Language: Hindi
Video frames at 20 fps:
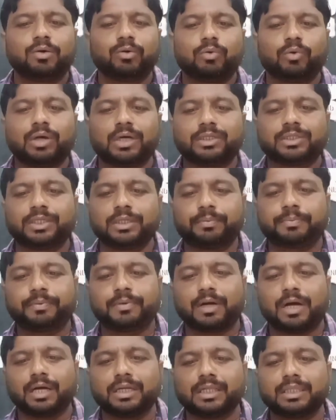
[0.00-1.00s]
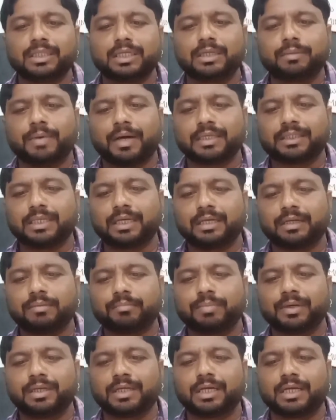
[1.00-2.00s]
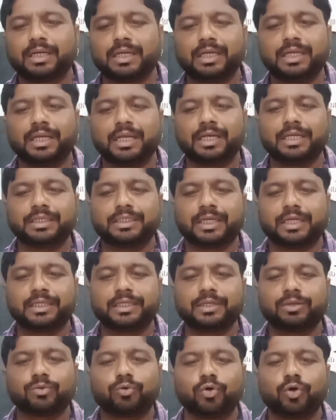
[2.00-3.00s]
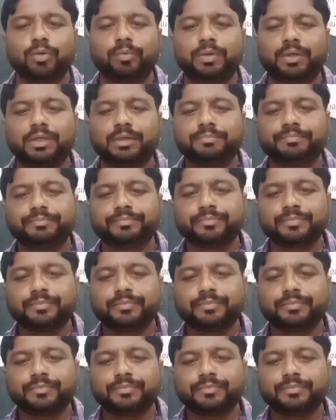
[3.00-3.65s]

वह सिर्फ आनंद की भाषा बनकर नहीं रहनी चाहिए कोई भी